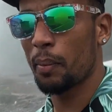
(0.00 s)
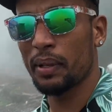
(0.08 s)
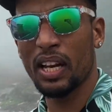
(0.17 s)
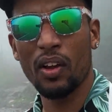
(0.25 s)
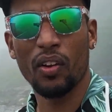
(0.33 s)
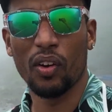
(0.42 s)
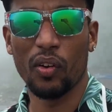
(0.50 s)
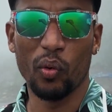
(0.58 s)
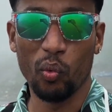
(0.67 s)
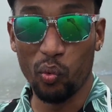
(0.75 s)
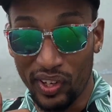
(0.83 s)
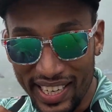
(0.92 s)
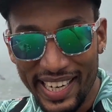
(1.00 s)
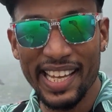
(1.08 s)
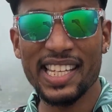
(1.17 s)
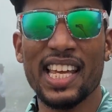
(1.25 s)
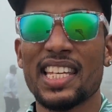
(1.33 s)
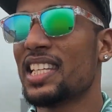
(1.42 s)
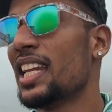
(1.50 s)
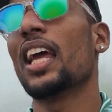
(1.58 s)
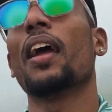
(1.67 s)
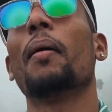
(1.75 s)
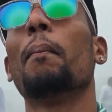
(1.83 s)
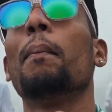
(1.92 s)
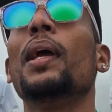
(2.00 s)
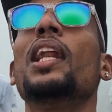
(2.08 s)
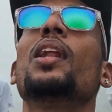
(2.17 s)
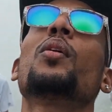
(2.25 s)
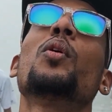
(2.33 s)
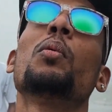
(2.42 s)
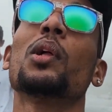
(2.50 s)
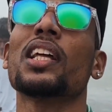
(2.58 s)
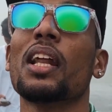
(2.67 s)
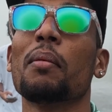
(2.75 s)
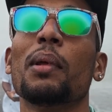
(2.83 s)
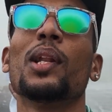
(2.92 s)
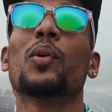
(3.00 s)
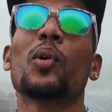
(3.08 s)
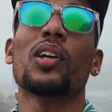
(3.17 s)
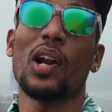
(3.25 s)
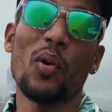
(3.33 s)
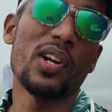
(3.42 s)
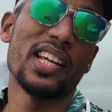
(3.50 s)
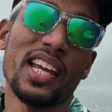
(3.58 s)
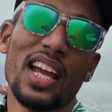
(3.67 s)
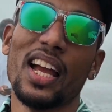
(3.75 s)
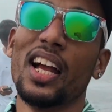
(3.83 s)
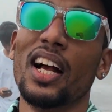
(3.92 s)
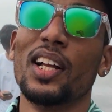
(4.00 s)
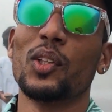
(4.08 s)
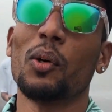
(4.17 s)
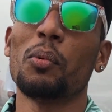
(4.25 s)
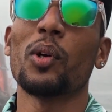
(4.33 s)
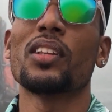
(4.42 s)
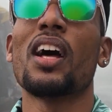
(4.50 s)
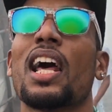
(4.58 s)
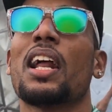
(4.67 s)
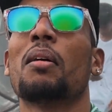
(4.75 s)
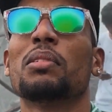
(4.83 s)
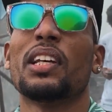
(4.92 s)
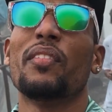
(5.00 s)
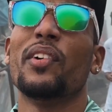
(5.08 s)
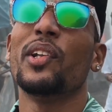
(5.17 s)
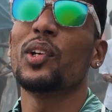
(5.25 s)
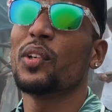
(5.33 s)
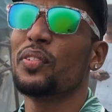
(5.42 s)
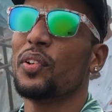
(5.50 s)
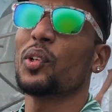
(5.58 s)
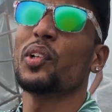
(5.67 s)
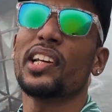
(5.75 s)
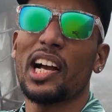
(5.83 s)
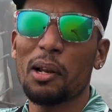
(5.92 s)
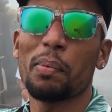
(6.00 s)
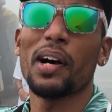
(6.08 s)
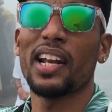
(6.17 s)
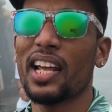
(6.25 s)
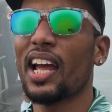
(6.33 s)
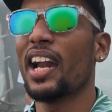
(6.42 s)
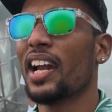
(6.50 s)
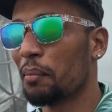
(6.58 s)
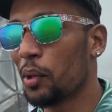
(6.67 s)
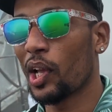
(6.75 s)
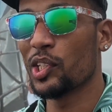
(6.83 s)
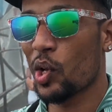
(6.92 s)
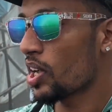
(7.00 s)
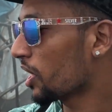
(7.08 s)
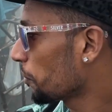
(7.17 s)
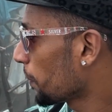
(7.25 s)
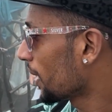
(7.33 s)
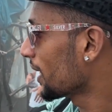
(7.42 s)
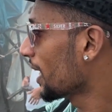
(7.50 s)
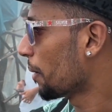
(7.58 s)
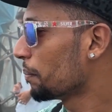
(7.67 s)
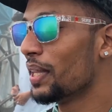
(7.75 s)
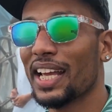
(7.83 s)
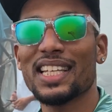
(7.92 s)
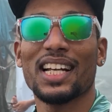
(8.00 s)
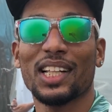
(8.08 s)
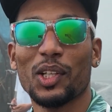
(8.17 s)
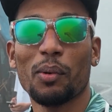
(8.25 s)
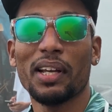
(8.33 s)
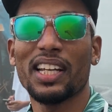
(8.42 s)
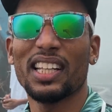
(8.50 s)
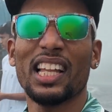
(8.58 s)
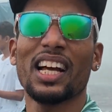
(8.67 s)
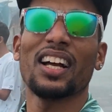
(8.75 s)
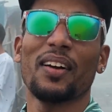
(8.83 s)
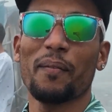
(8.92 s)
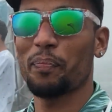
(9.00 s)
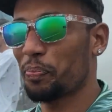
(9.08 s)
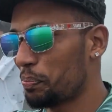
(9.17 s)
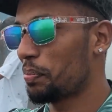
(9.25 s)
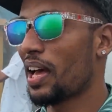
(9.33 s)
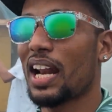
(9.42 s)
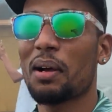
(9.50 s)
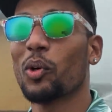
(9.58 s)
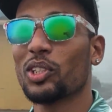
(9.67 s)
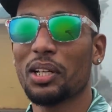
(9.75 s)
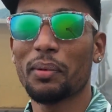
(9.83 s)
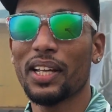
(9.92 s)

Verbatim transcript: यहाँ पे ना वीकडेज है इसलिए बिल्कुल बोलते हैं ना बिल्कुल क्राउड नहीं है तो हम लोग इतना आराम से वीडियो फोटो निकाल पा रहे हैं एंड हम लोग एंजॉय कर पा रहे हैं आप देख ही सकते हो भाई कितना प्यारा मौसम